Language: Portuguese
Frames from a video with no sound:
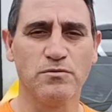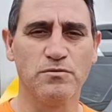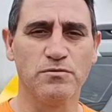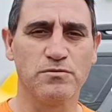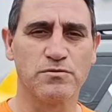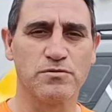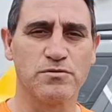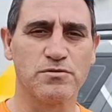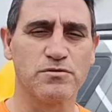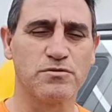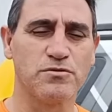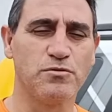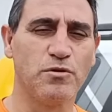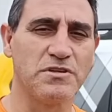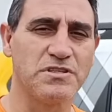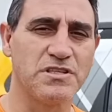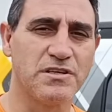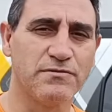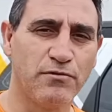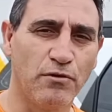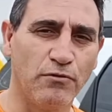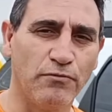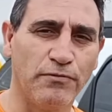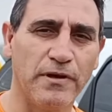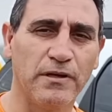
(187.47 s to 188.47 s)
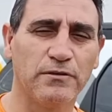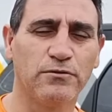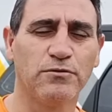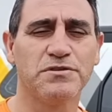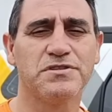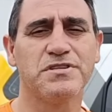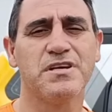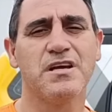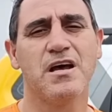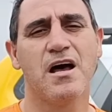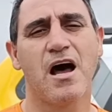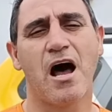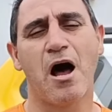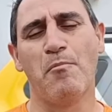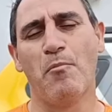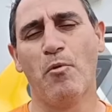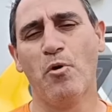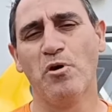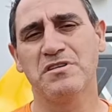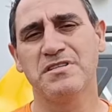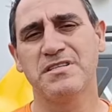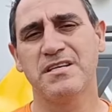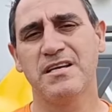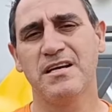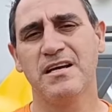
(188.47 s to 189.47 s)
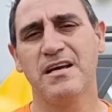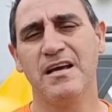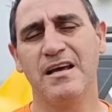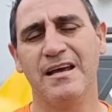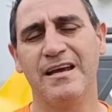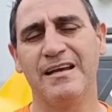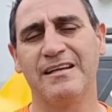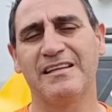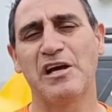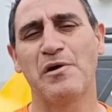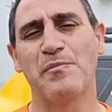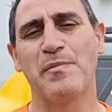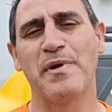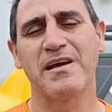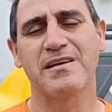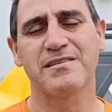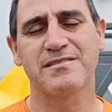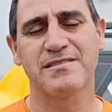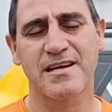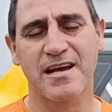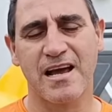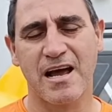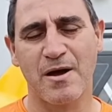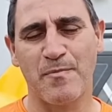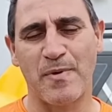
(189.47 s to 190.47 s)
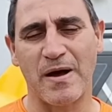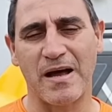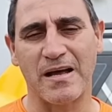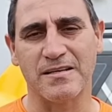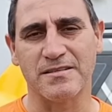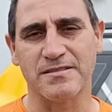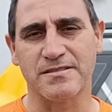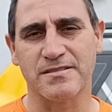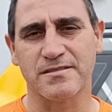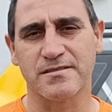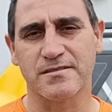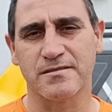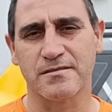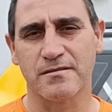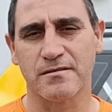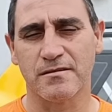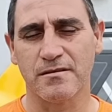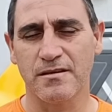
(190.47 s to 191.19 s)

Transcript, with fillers: os dois envolvidos, a moça e também esse rapaz.